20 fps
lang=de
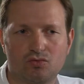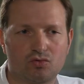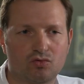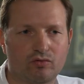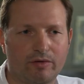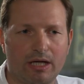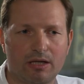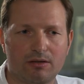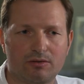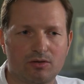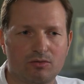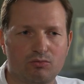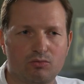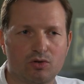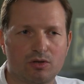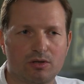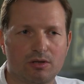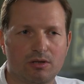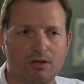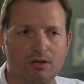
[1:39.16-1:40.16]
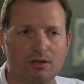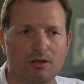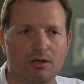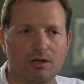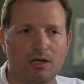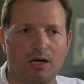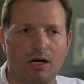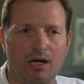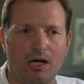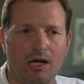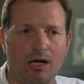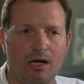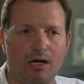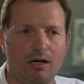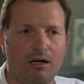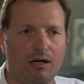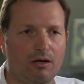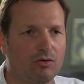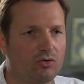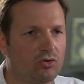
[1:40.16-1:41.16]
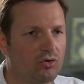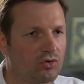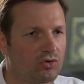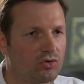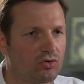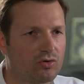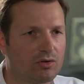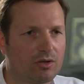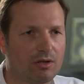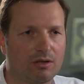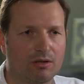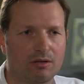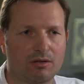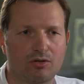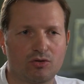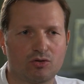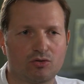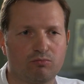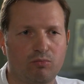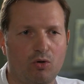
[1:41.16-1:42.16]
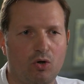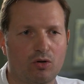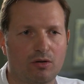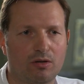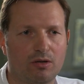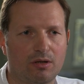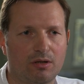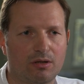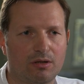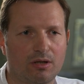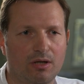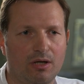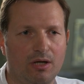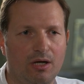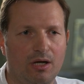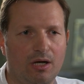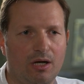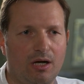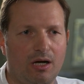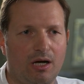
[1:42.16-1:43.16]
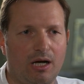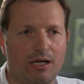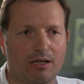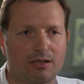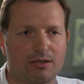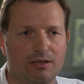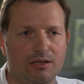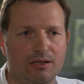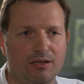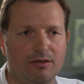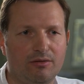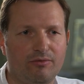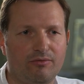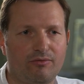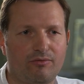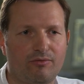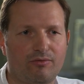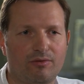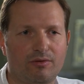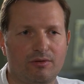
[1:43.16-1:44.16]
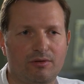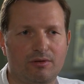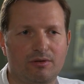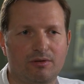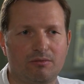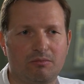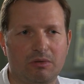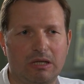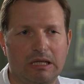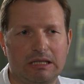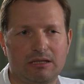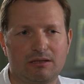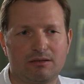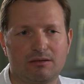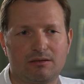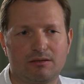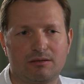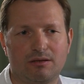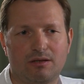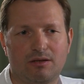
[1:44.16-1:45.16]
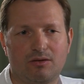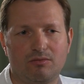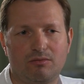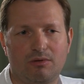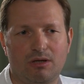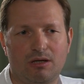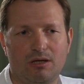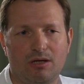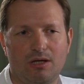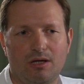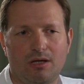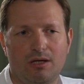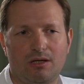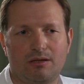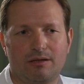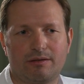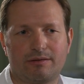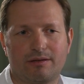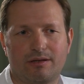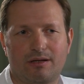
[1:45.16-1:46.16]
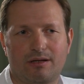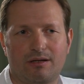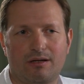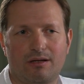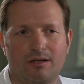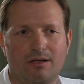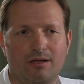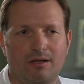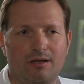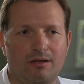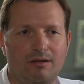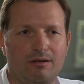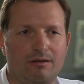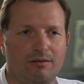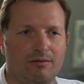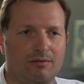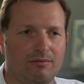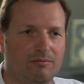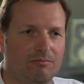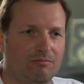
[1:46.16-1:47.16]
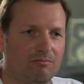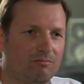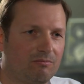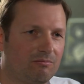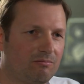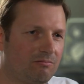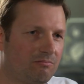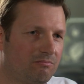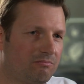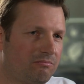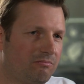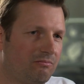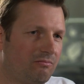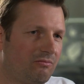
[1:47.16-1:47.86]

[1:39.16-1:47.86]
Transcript: 72-jähriger Herr, rüstig, sportlich, aktiv, äh, berichtete darüber, dass er ähm,